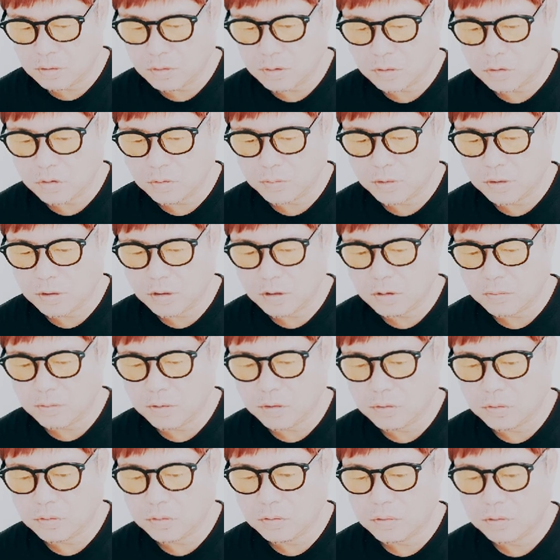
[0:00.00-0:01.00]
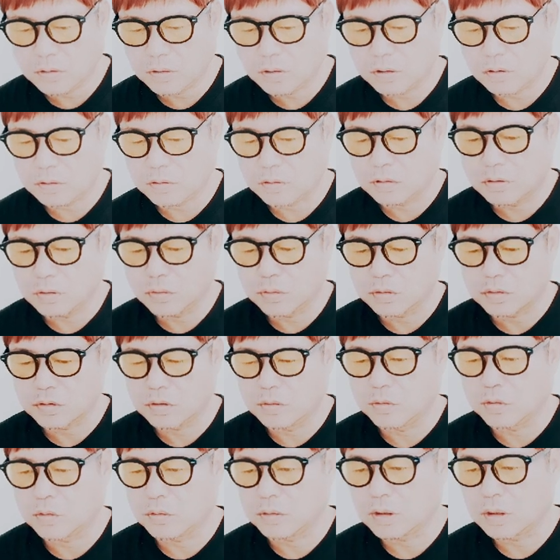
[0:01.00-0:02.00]
何はともあれ今ゆっくり休んでほし
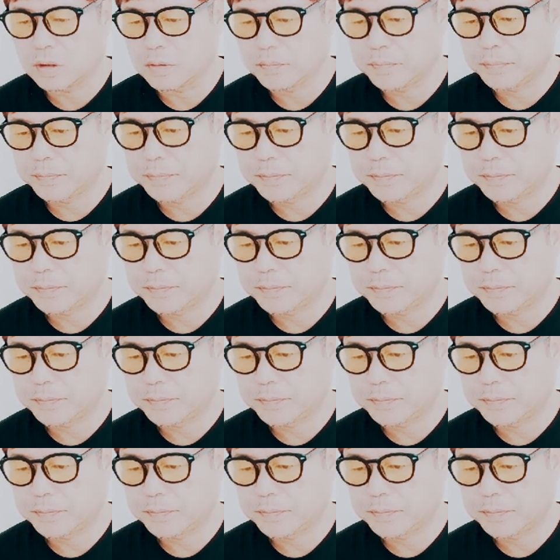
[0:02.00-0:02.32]
いものだ